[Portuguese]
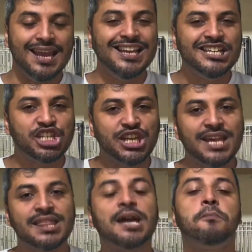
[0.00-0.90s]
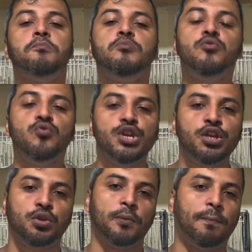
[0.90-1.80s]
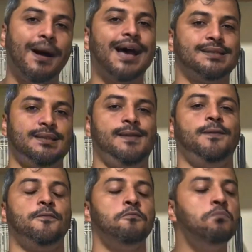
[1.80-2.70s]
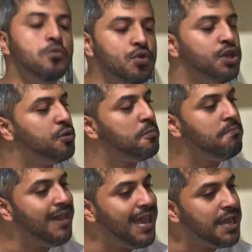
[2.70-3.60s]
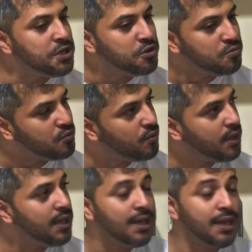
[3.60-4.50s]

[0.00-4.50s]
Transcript: ele esquenta muito pássaro, muito mesmo.